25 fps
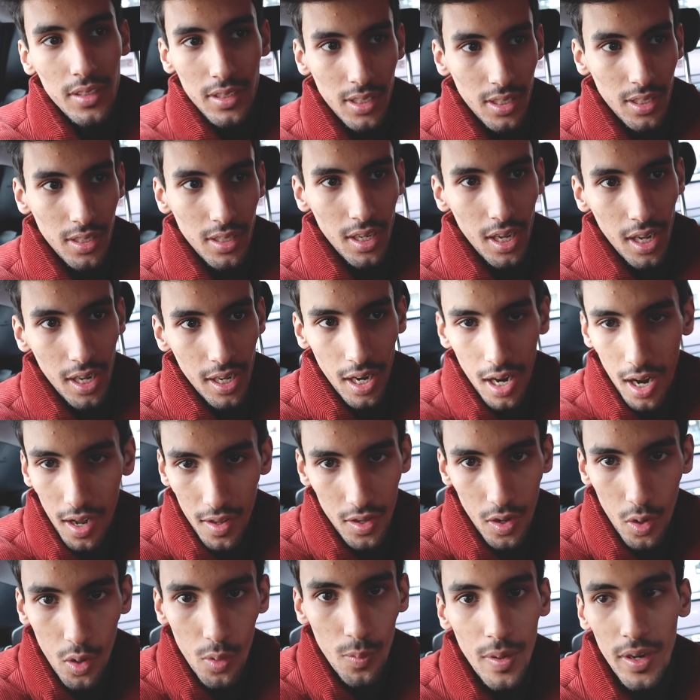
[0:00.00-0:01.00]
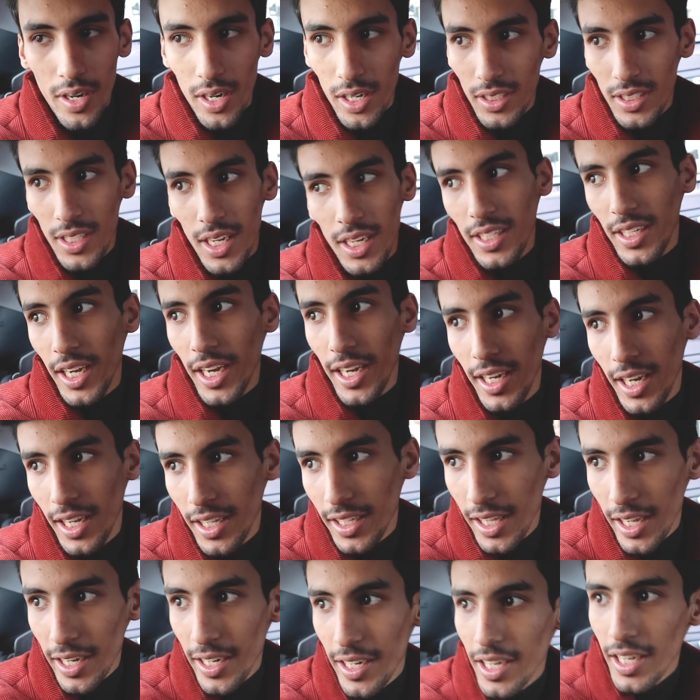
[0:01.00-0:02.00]
يعني انا هذه اول مره زيارتي حق
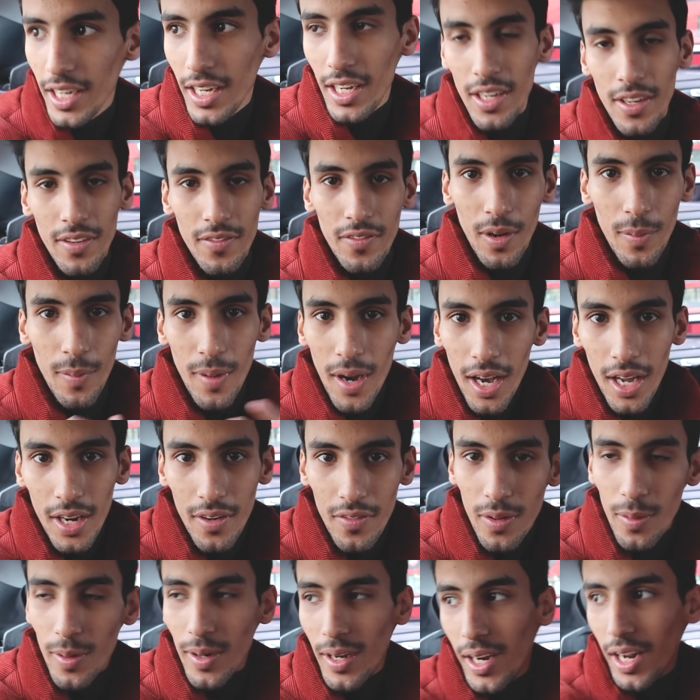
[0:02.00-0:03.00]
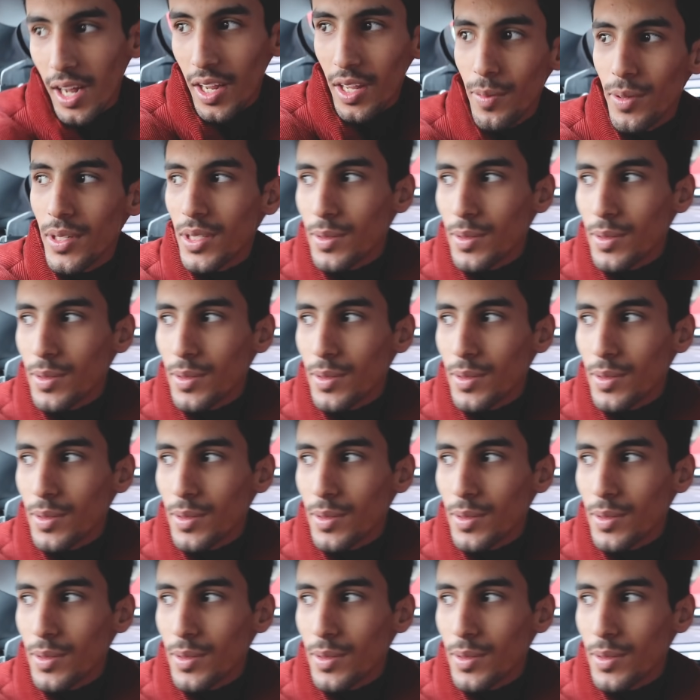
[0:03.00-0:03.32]
لندن فما اعرف الاماكن هذه